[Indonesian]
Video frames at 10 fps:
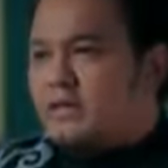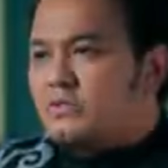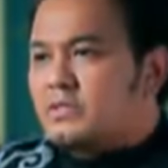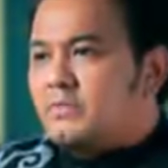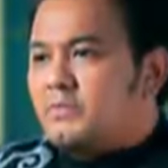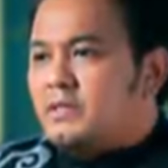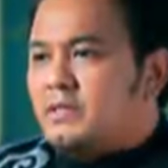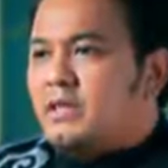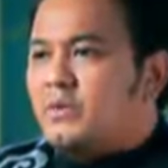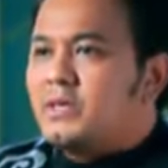harus
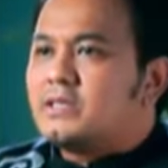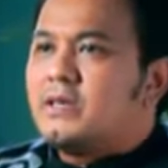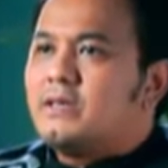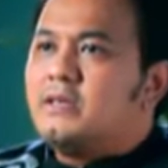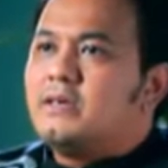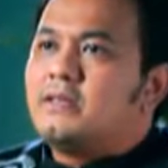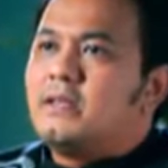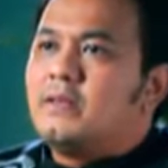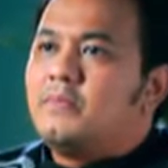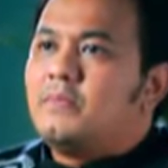lebih dewasa aja
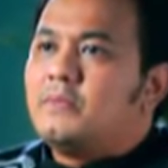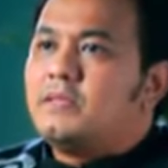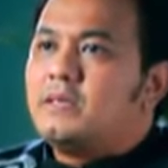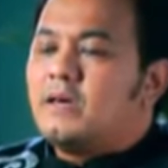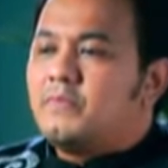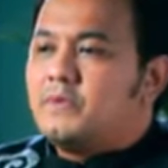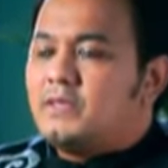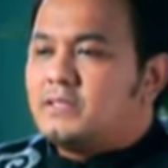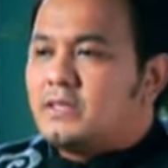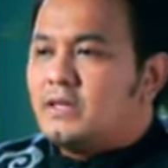dalam
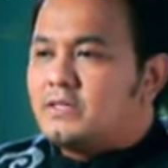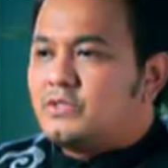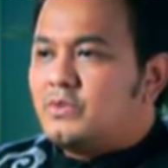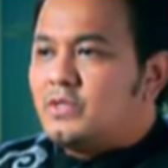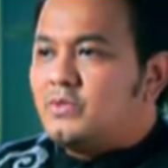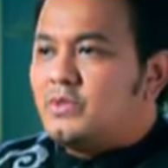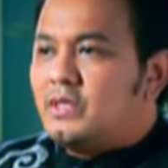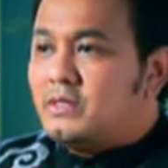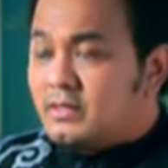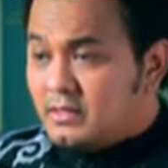menyikapi segala sesuatu
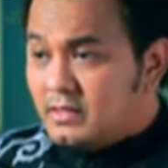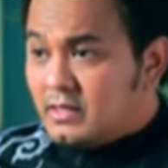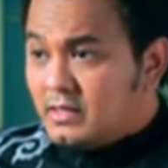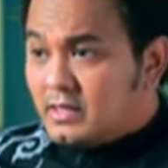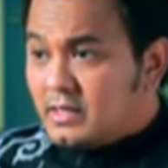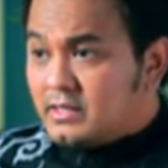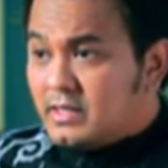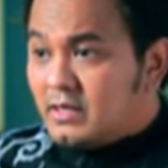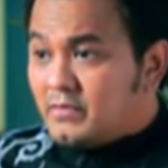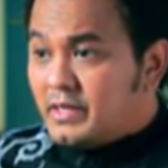jadi karena
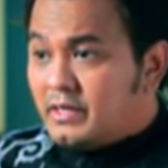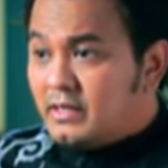saya anak paling